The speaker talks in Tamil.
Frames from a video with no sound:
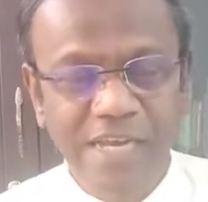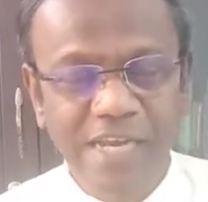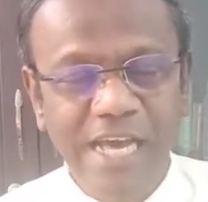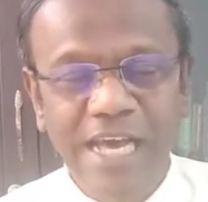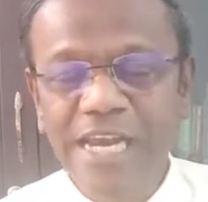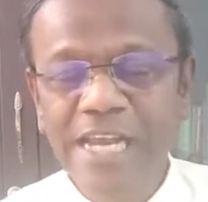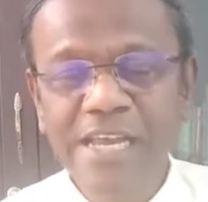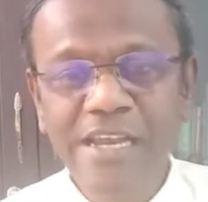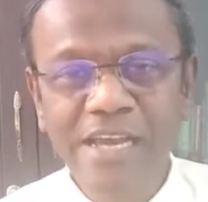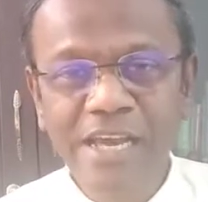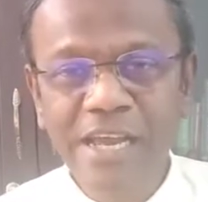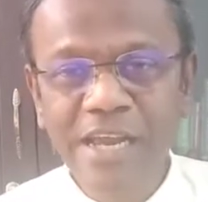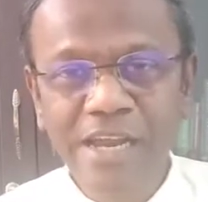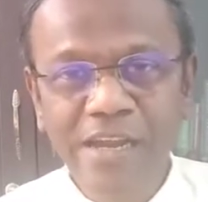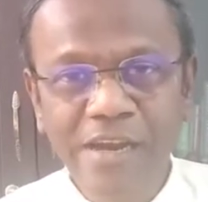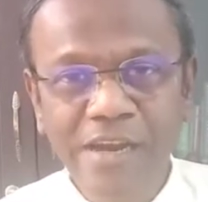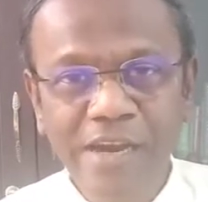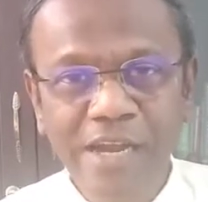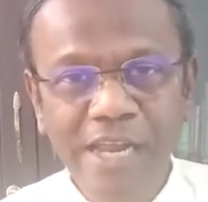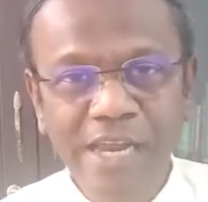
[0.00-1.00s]
நிறைய
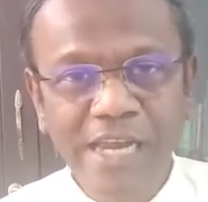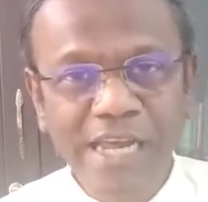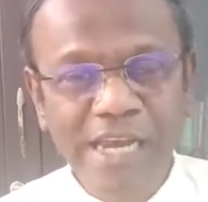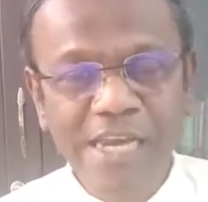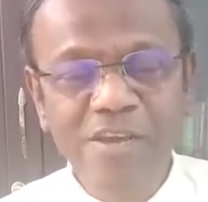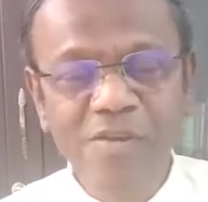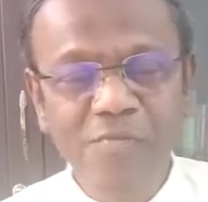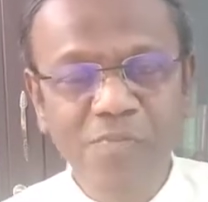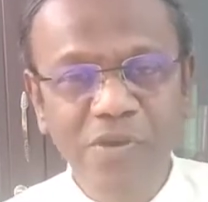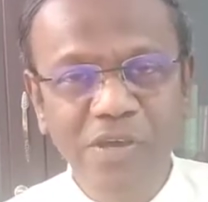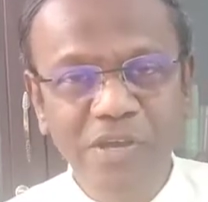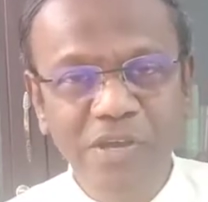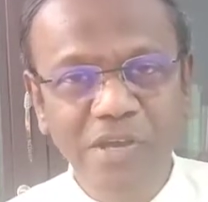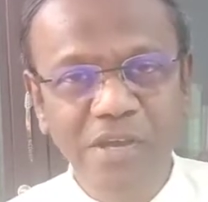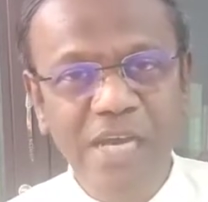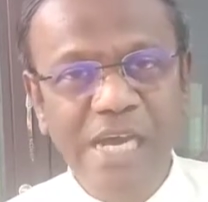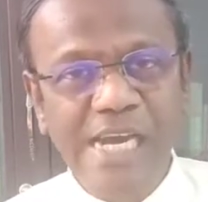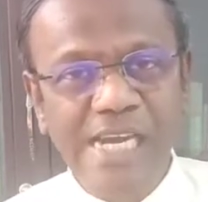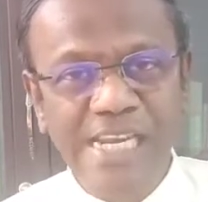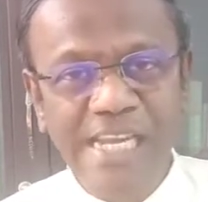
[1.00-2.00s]
நேரங்களில் நிறைய பேர்
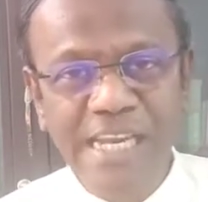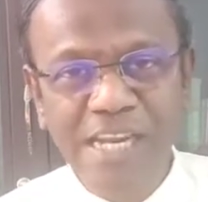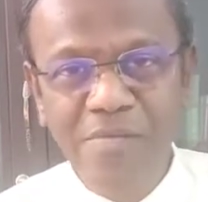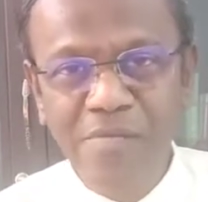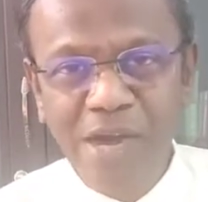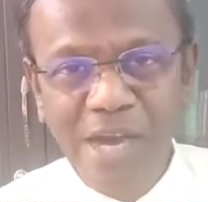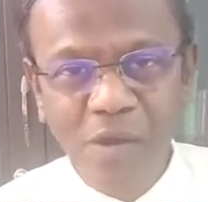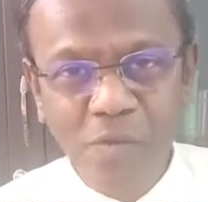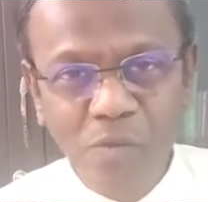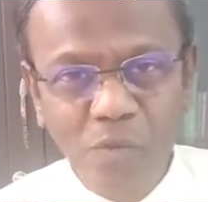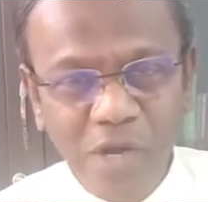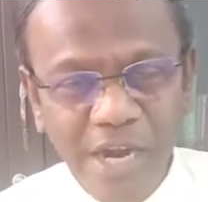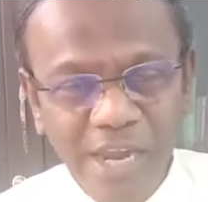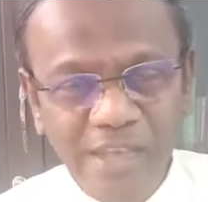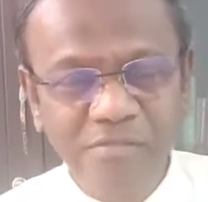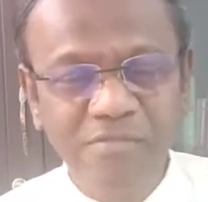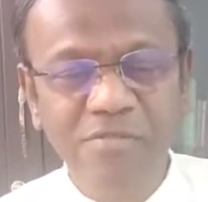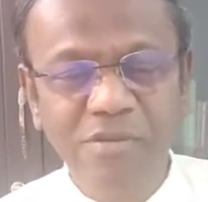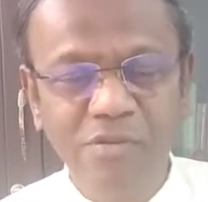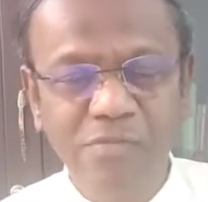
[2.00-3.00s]
கடினமாய்
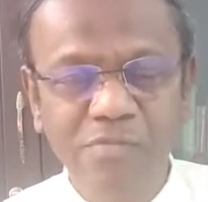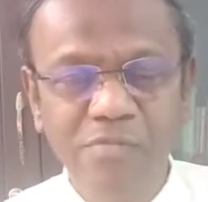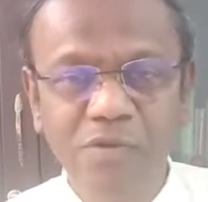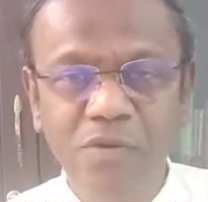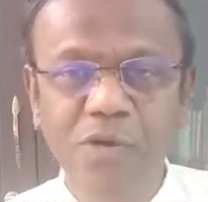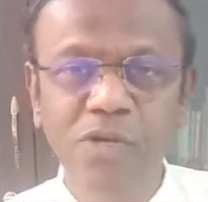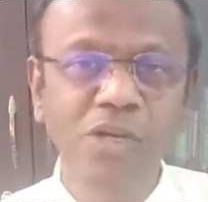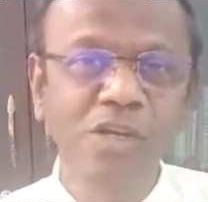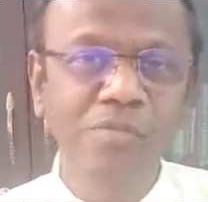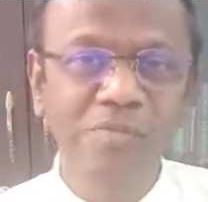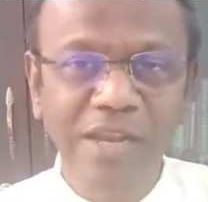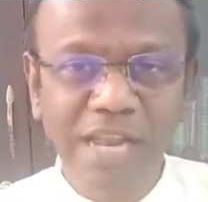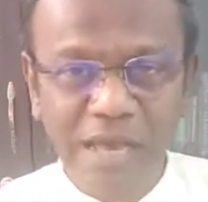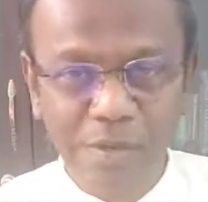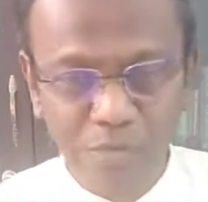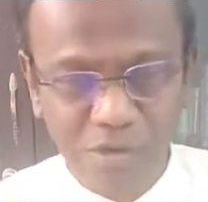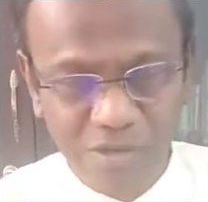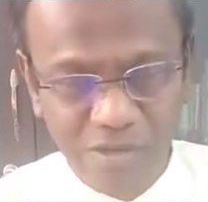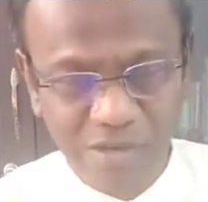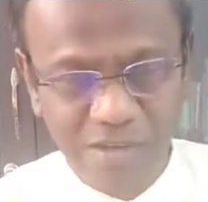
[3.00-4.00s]
உழைத்தும் ஒன்றும்
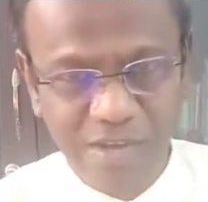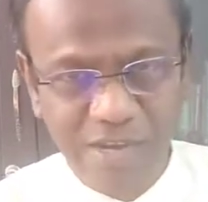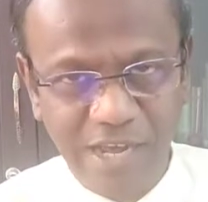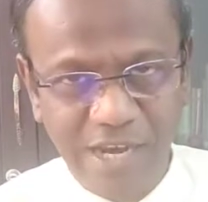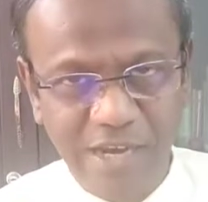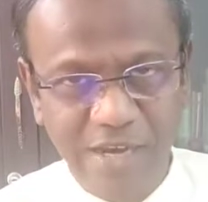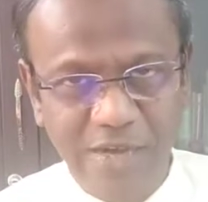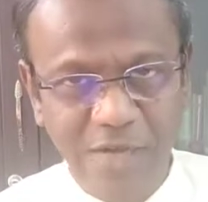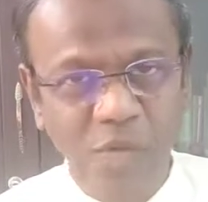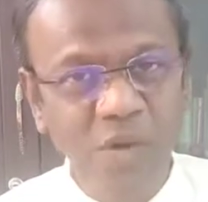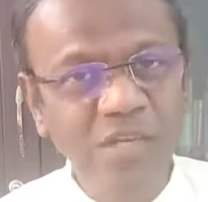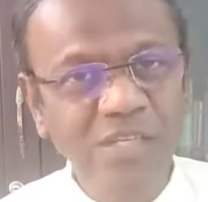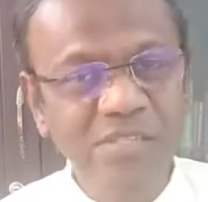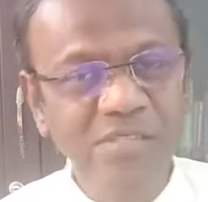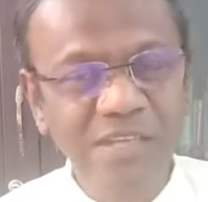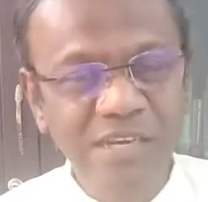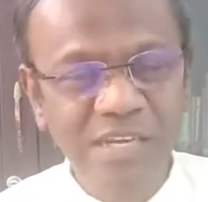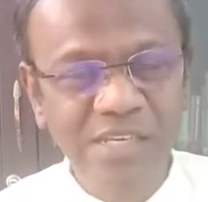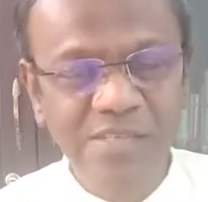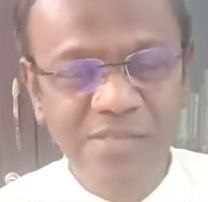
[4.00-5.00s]
இல்லாமல் இருக்கிறார்கள் வாட் இஸ்
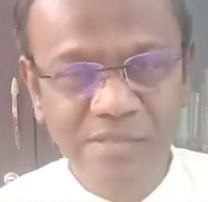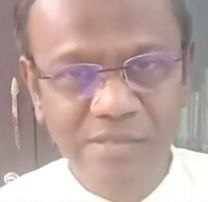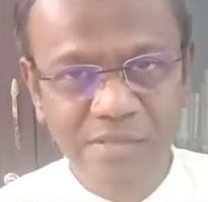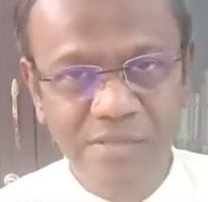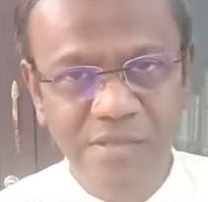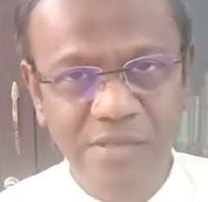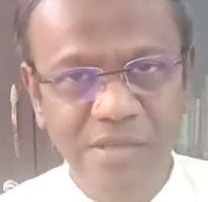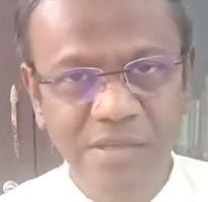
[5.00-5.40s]
த ரீசன்